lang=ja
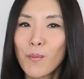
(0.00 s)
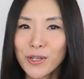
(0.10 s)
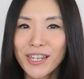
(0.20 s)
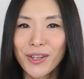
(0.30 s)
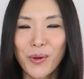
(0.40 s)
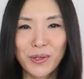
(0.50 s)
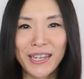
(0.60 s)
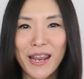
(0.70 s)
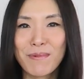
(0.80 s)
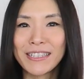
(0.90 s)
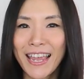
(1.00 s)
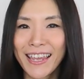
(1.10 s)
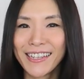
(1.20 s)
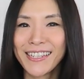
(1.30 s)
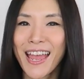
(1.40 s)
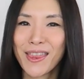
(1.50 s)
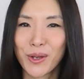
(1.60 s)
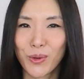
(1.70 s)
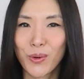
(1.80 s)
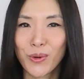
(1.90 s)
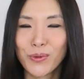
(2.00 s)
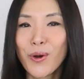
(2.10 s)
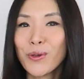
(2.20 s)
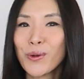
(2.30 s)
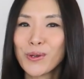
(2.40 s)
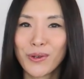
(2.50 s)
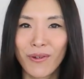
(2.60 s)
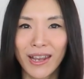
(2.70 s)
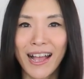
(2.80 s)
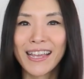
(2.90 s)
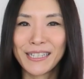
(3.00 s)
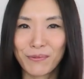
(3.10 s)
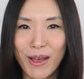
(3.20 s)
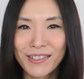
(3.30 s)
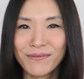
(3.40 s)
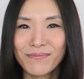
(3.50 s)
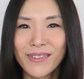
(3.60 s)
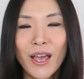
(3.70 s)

もしよろしければぜひチャンネル登録をよろしくお願いします